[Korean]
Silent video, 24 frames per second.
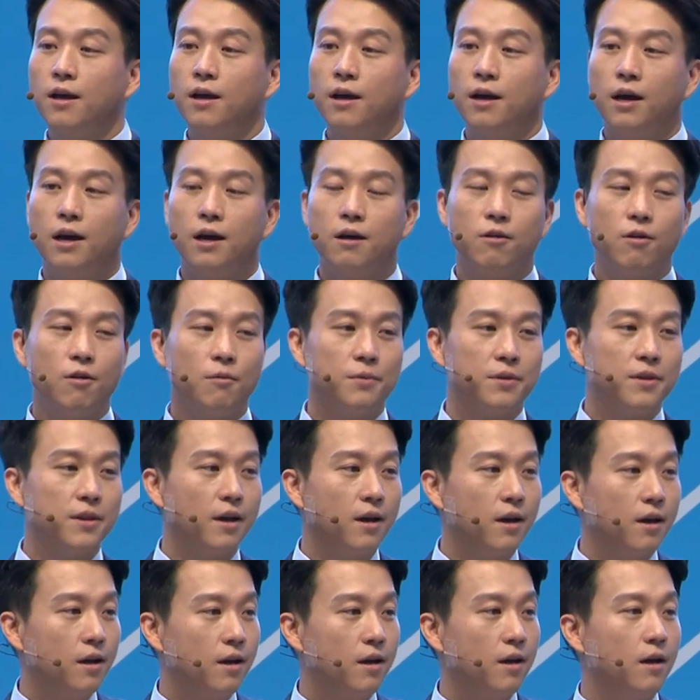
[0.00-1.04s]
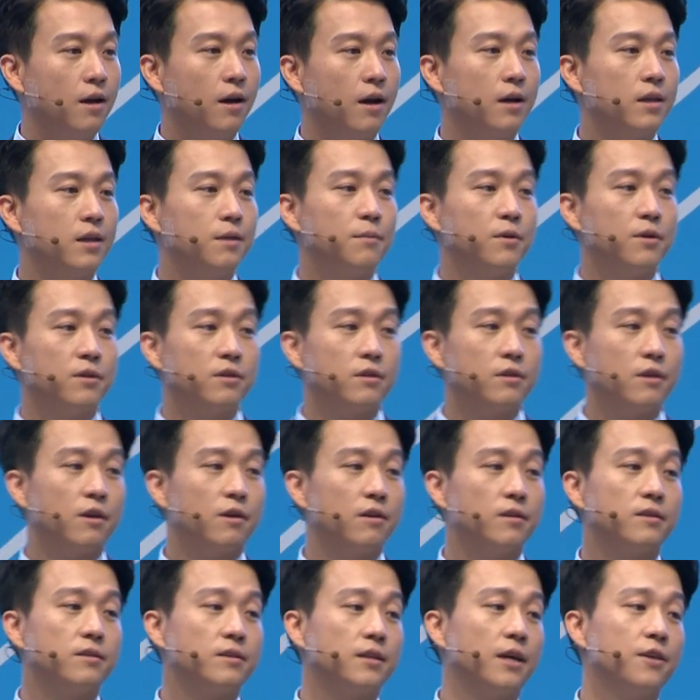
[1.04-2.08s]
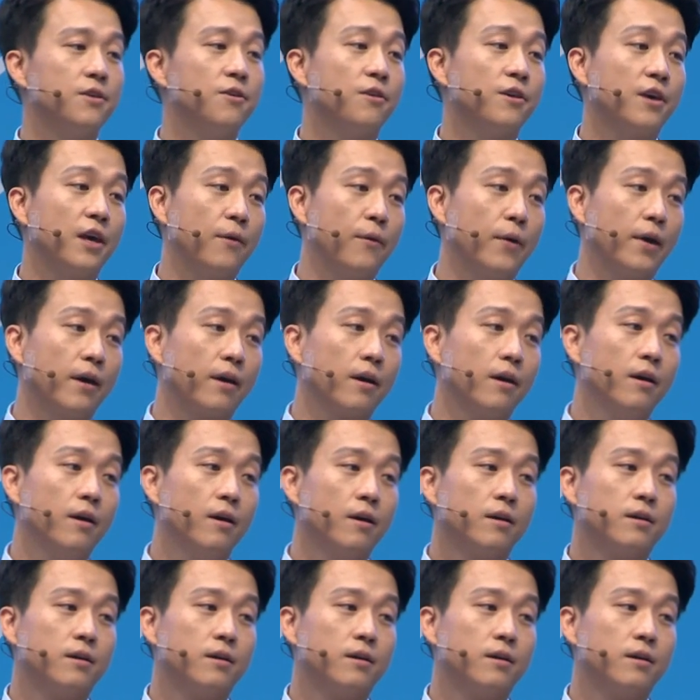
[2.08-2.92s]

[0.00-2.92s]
학업이나 아니면 자녀 계획,